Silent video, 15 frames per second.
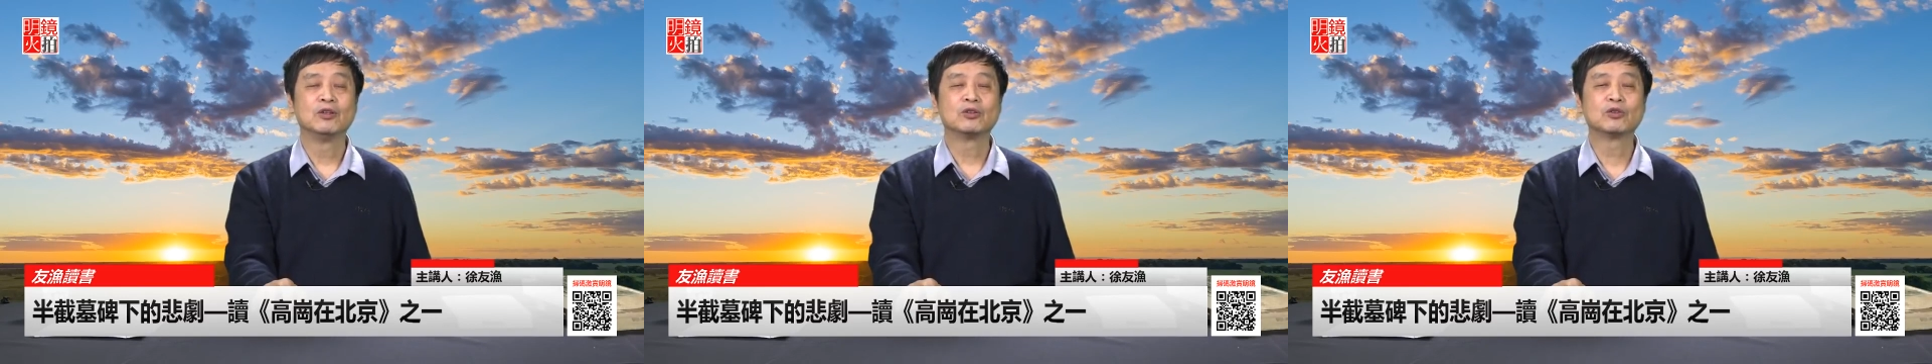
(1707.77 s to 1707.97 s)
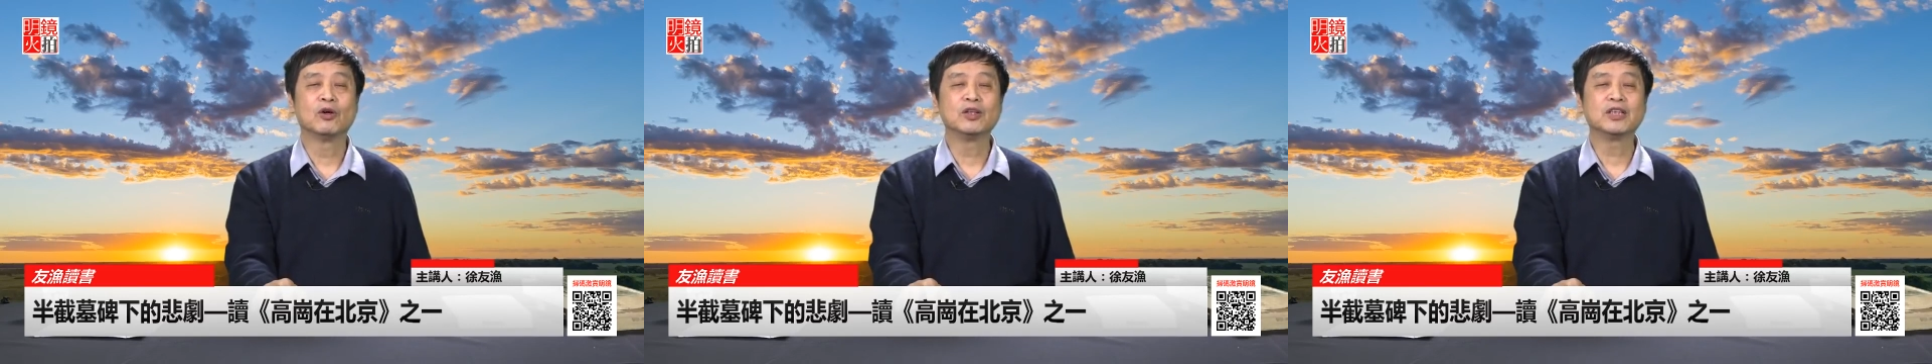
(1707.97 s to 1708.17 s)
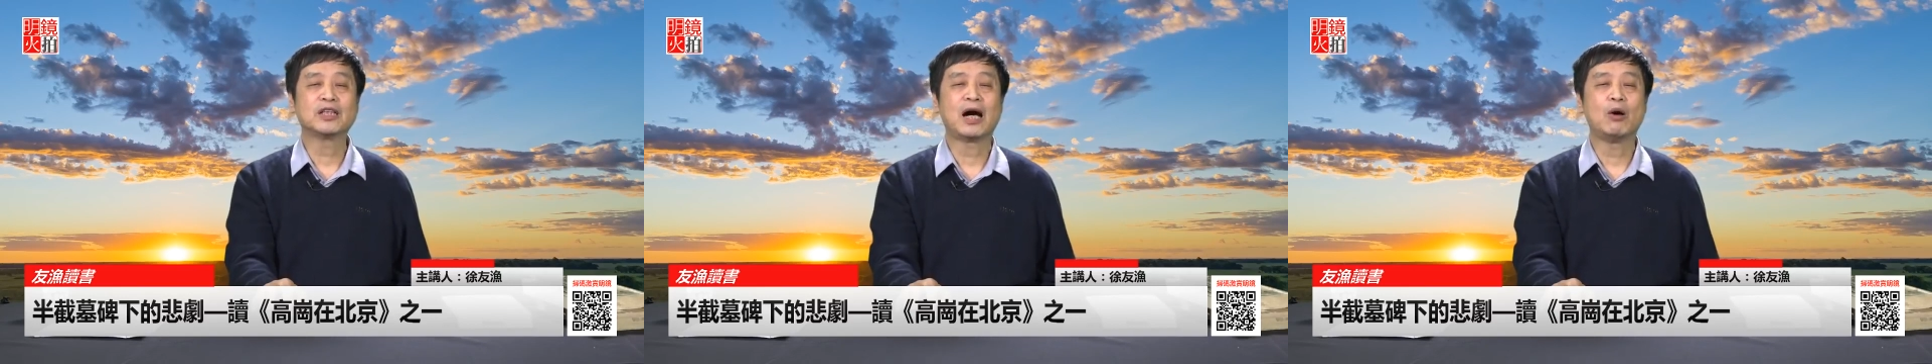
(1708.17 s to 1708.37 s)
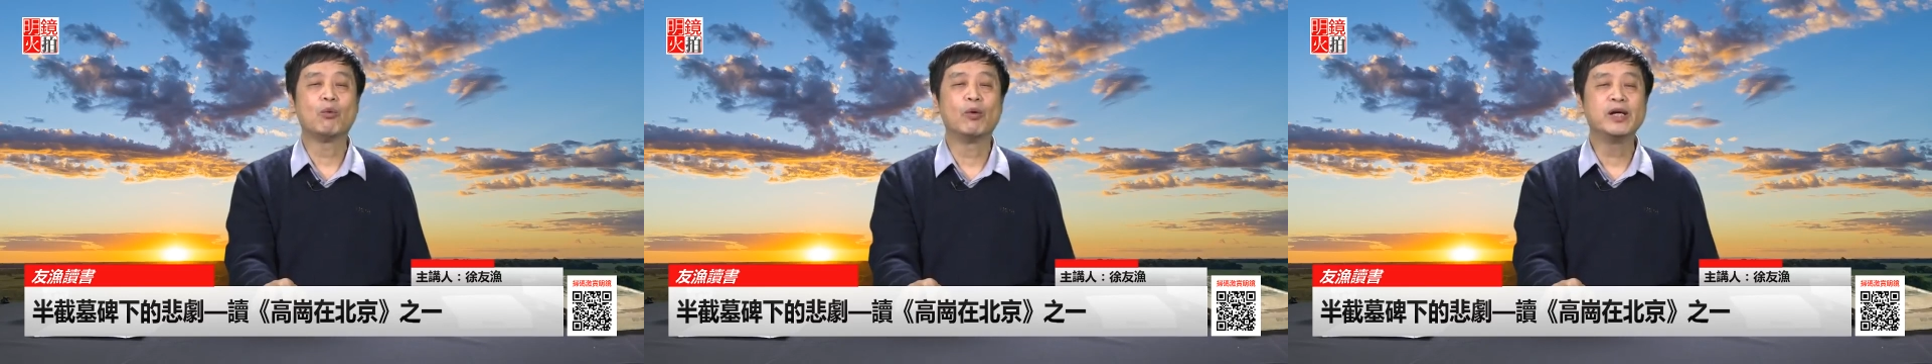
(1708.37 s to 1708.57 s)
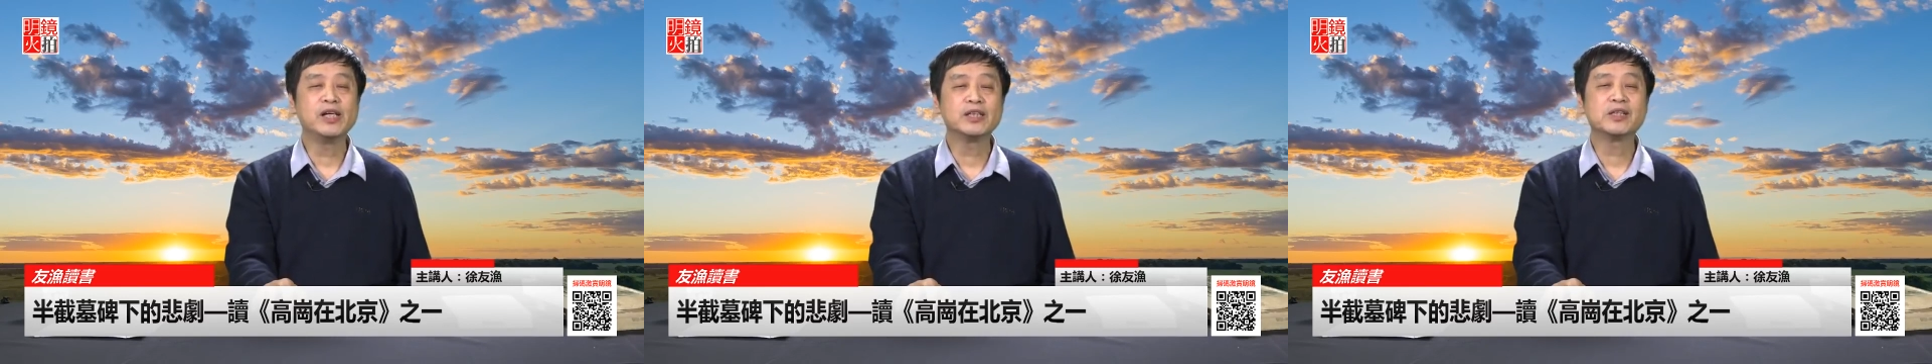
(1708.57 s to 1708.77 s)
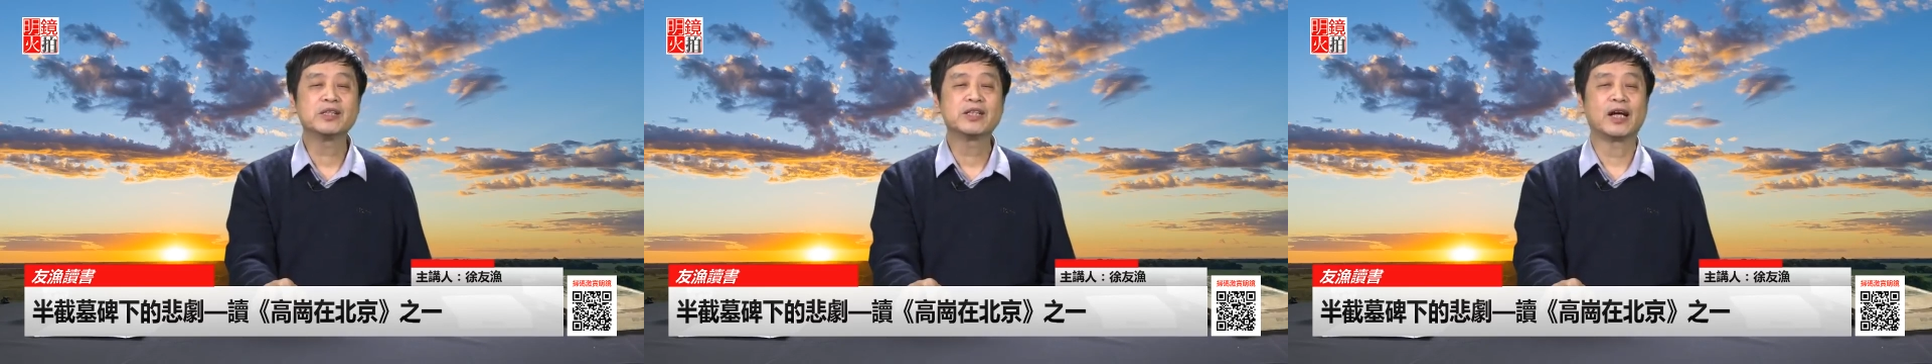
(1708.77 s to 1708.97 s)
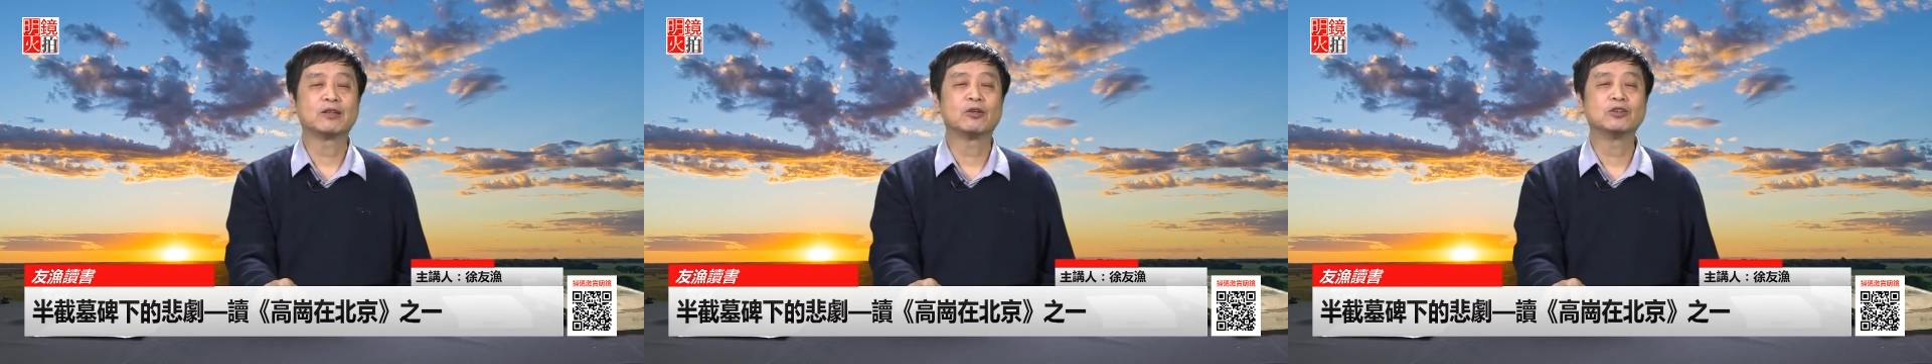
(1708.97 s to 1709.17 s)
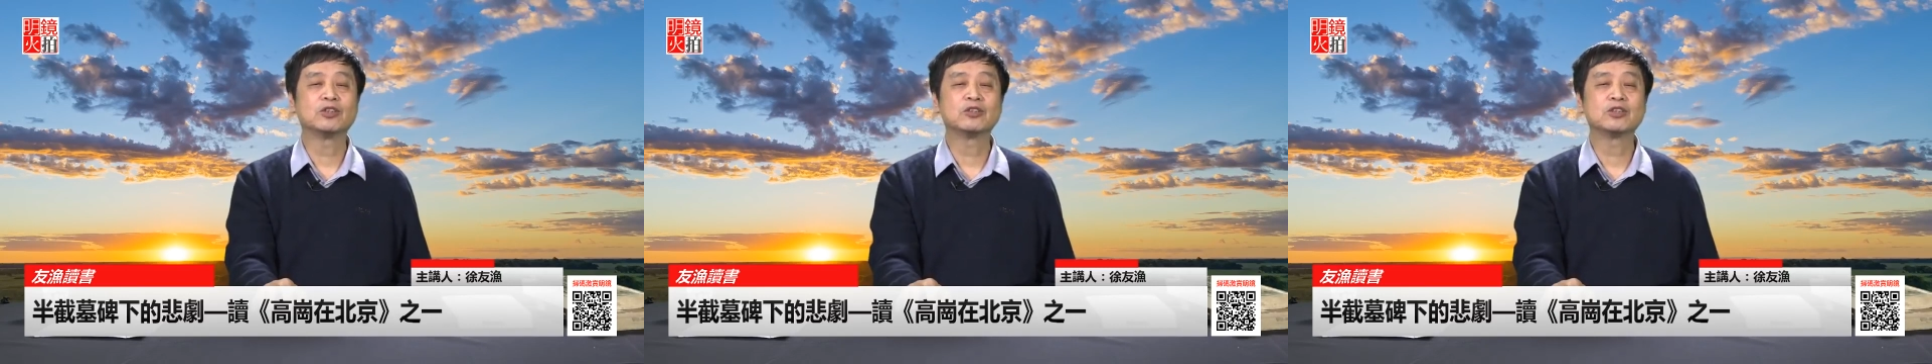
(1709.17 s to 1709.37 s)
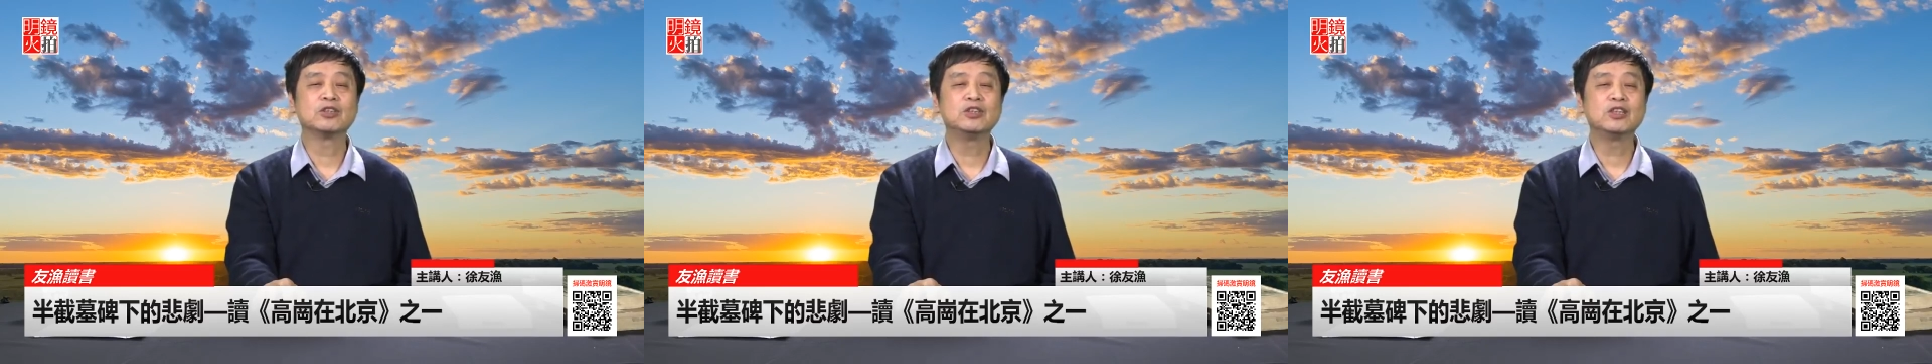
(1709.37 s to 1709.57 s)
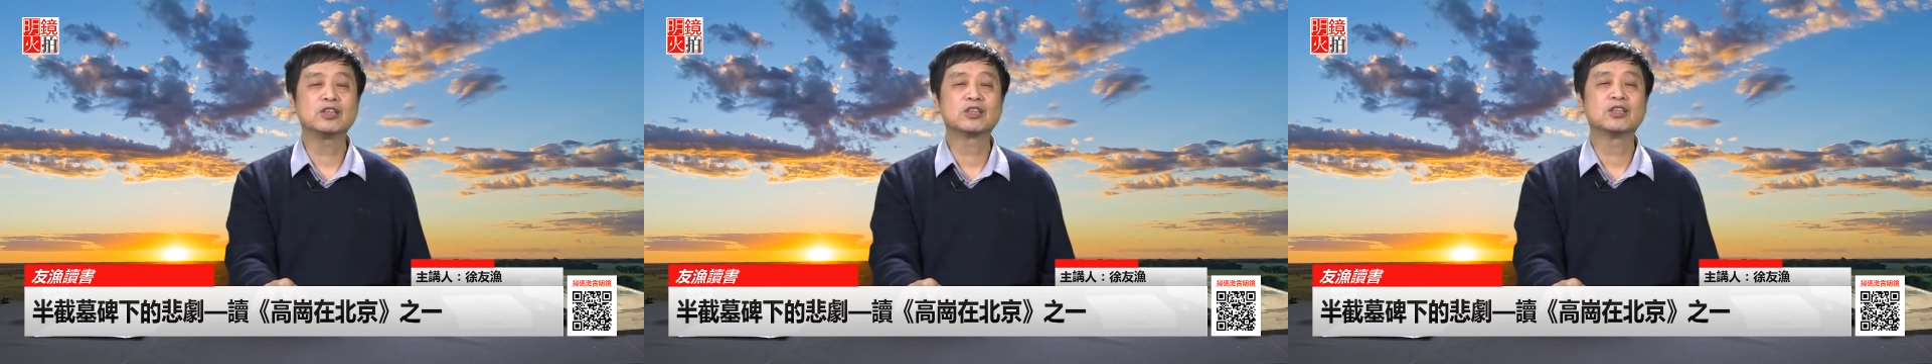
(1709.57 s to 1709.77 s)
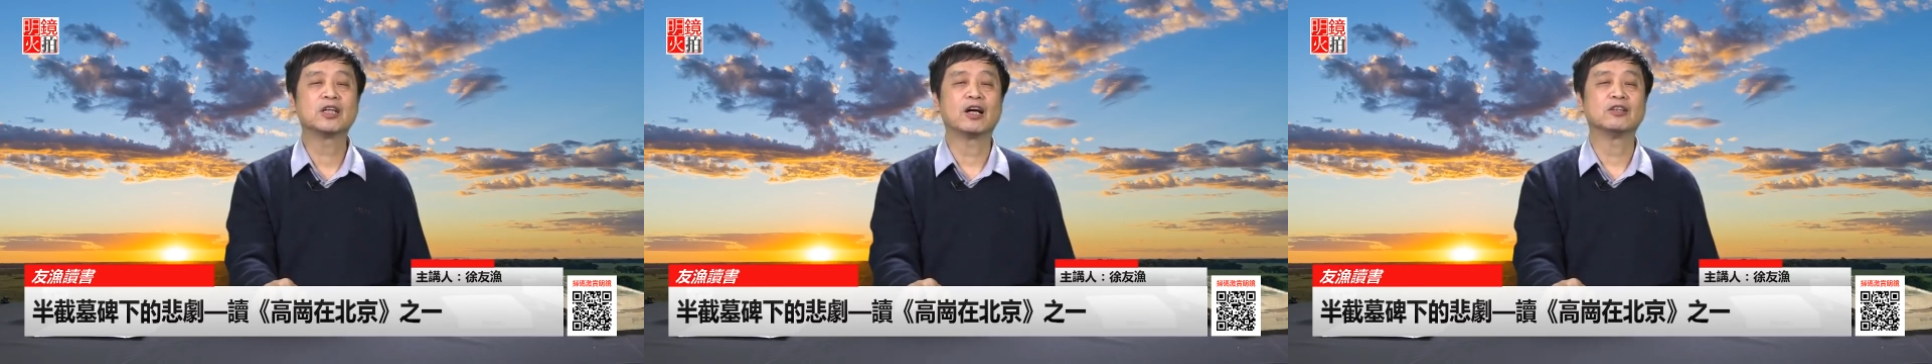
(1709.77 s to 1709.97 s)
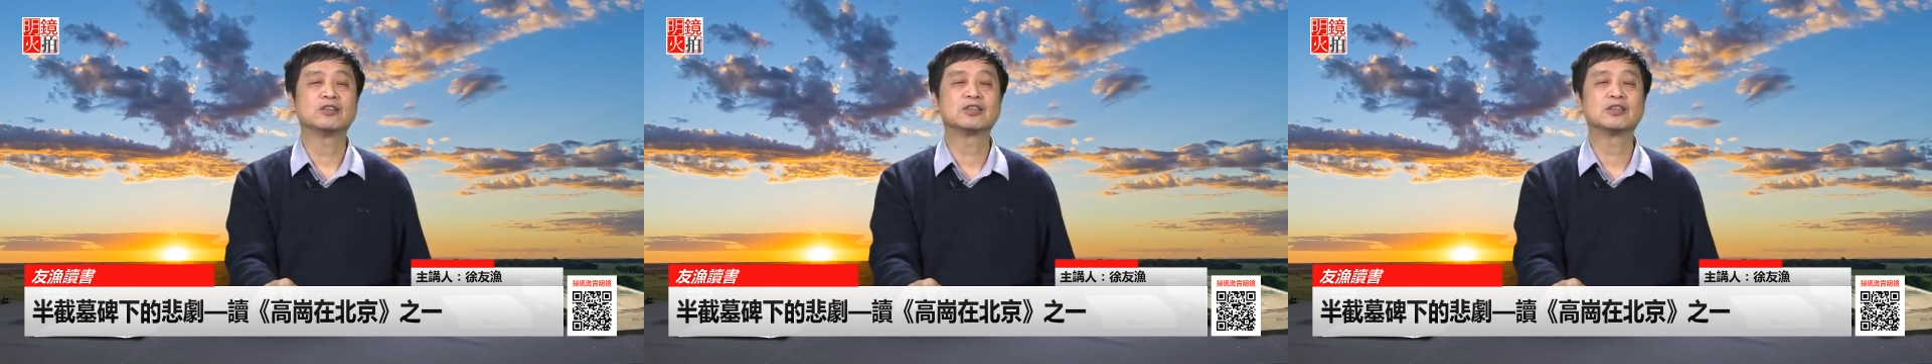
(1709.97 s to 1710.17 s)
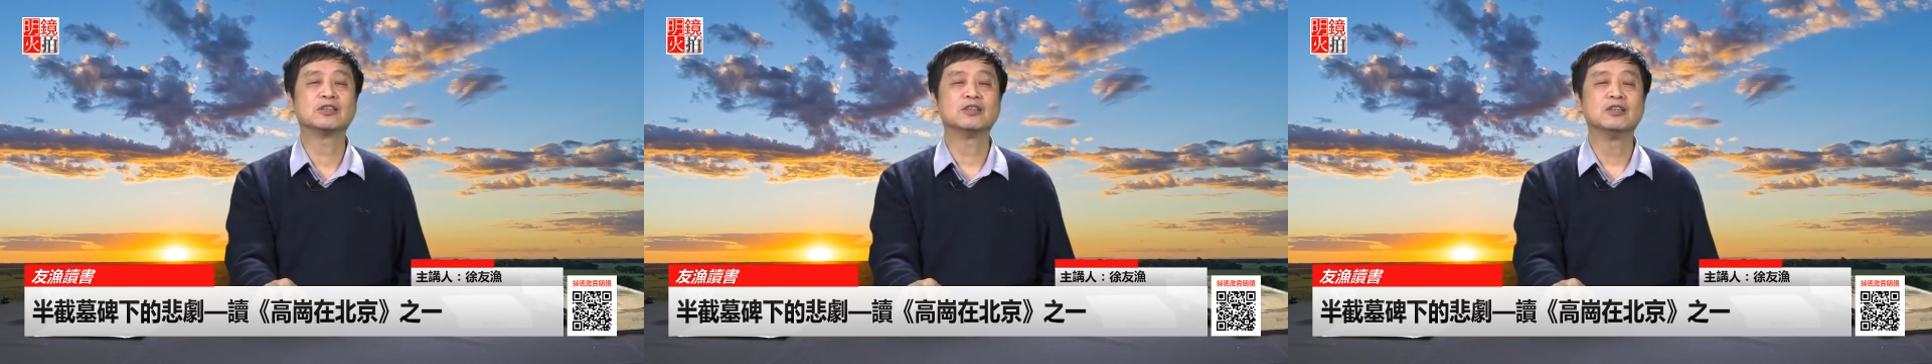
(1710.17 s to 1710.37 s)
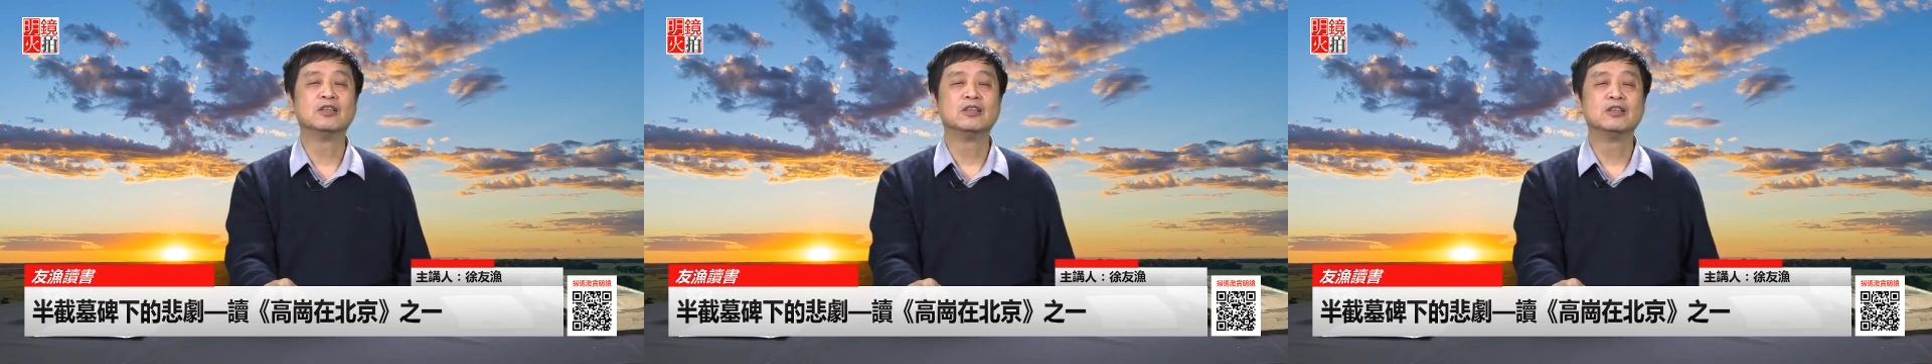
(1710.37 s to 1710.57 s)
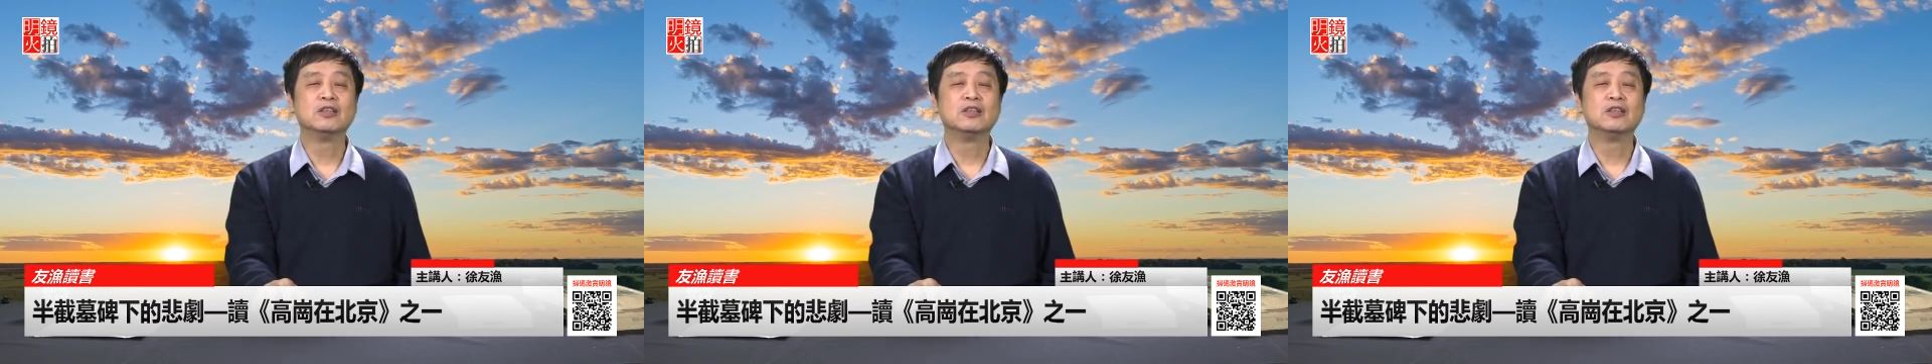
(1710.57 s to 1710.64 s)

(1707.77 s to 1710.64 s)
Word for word: 所以他唯一的解脱就是一死了事，